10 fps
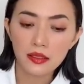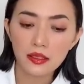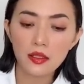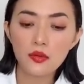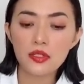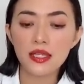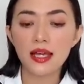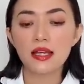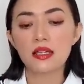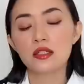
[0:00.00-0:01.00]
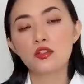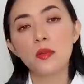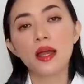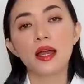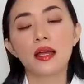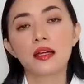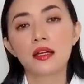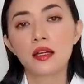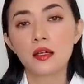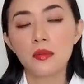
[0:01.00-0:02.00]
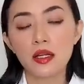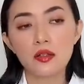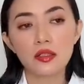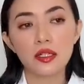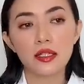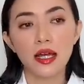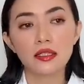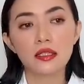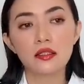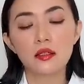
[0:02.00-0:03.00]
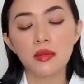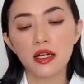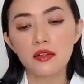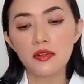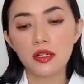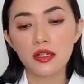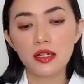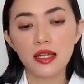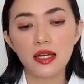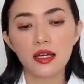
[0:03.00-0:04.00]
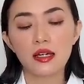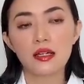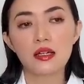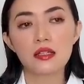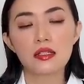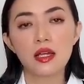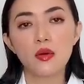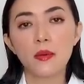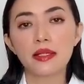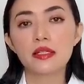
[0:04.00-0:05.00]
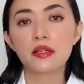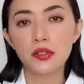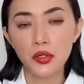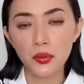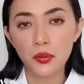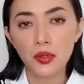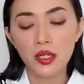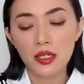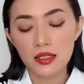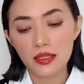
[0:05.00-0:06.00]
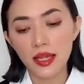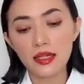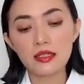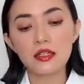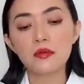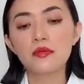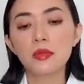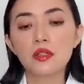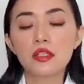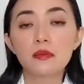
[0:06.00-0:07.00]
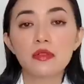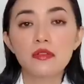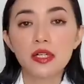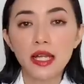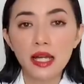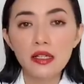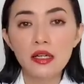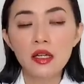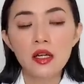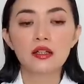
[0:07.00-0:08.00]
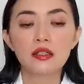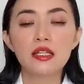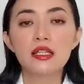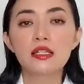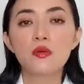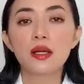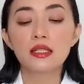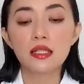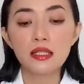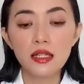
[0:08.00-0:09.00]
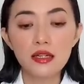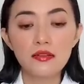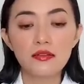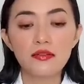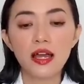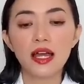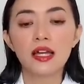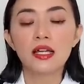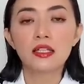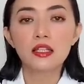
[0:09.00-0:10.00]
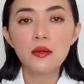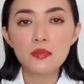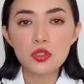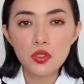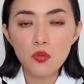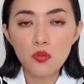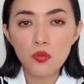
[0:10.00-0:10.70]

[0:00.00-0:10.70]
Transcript: kết luân xa số 3 bạn có thể cải thiện được bằng cái việc á, là ra ngoài mặt trời nhiều sáng sớm mình có thể mình phơi nắng đi ra ngoài thiên nhiên và tiếp xúc